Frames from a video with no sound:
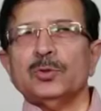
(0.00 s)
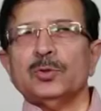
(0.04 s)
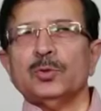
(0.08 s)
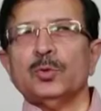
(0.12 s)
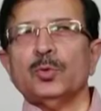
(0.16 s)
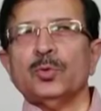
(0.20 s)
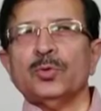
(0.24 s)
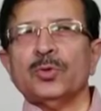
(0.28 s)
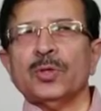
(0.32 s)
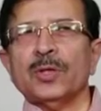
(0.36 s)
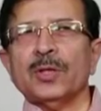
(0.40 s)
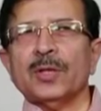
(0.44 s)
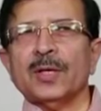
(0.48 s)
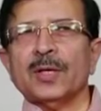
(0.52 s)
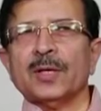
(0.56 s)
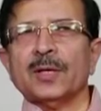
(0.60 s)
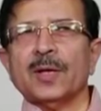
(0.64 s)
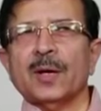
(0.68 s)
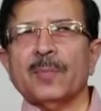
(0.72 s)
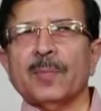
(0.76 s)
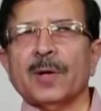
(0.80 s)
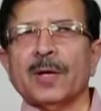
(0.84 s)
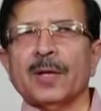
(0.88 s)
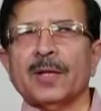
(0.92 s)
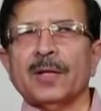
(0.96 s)
शुरू से ही एक
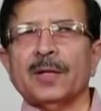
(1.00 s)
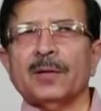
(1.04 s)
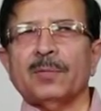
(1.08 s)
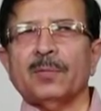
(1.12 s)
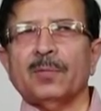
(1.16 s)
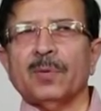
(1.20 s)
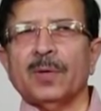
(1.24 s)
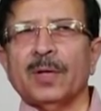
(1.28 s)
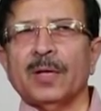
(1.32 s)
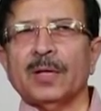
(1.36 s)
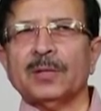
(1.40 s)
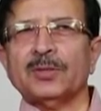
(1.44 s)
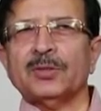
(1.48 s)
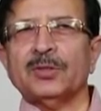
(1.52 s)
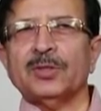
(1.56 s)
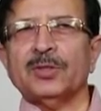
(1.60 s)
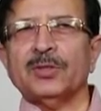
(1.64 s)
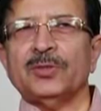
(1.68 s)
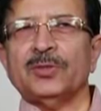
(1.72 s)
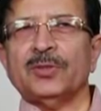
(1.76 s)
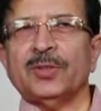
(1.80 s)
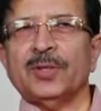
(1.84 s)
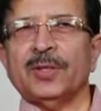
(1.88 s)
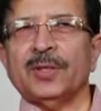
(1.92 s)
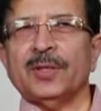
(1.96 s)
हमारी एक
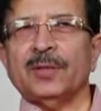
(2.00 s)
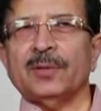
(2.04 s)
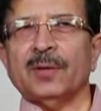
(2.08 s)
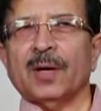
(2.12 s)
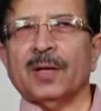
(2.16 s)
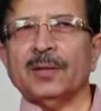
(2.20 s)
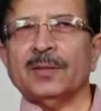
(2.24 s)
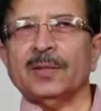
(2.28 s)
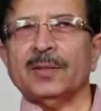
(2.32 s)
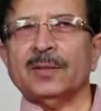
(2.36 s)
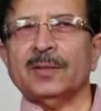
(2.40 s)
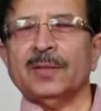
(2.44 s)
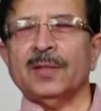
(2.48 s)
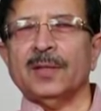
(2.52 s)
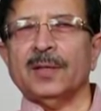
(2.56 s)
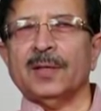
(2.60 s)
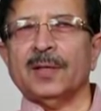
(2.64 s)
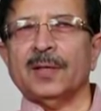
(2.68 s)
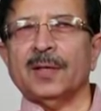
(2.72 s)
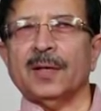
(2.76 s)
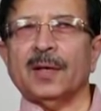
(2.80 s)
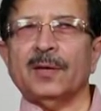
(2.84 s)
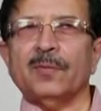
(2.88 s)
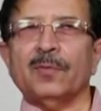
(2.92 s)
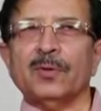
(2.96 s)
चीज़ थी आदत थी
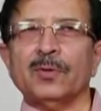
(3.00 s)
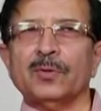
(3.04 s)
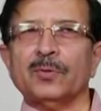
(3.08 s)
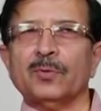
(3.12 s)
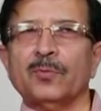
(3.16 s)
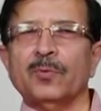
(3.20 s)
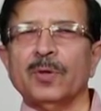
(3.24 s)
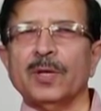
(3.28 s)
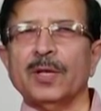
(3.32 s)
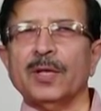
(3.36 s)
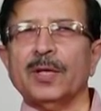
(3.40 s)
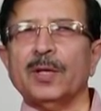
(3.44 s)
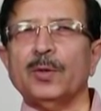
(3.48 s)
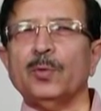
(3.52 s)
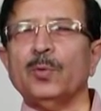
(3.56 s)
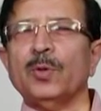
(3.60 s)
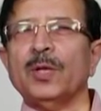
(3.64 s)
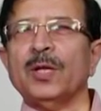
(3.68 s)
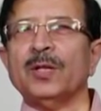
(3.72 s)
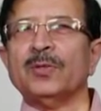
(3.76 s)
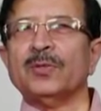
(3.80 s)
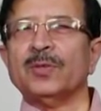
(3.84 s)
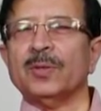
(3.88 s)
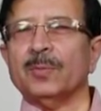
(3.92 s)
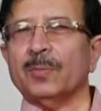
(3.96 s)
कि आई वॉज वेरी
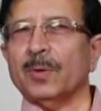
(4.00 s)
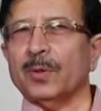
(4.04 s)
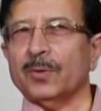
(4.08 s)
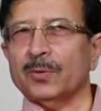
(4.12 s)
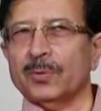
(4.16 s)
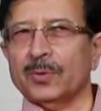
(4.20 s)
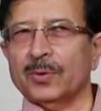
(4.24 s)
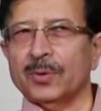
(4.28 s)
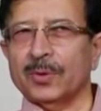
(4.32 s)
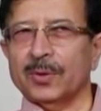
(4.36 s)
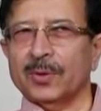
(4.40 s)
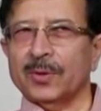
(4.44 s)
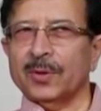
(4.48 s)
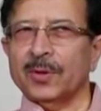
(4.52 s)
क्यूरियस अबाउट